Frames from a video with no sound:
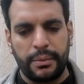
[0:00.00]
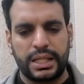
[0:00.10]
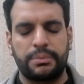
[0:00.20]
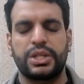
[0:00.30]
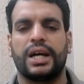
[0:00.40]
मामला
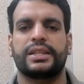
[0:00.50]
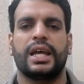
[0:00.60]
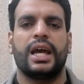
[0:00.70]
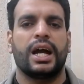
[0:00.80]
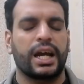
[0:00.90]
तो हम जानते
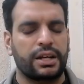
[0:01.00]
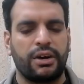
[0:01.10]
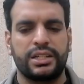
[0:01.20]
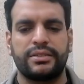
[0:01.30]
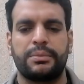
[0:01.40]
हैं अगर
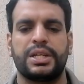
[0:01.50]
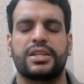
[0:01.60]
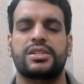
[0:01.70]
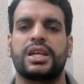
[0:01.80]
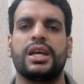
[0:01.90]
नवाशी साहब
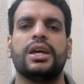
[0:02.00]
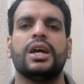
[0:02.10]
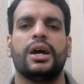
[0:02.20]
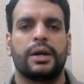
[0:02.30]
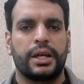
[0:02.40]
इजाज़त
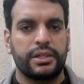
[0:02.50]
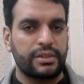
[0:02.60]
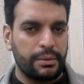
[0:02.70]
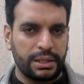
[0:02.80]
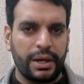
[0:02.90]
दें तो
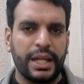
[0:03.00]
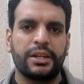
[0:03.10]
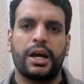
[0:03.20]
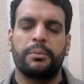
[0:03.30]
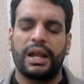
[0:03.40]
इसका मतलब
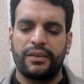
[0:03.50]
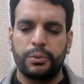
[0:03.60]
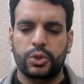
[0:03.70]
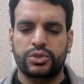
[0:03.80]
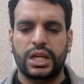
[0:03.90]
है बिलावल भुट्टो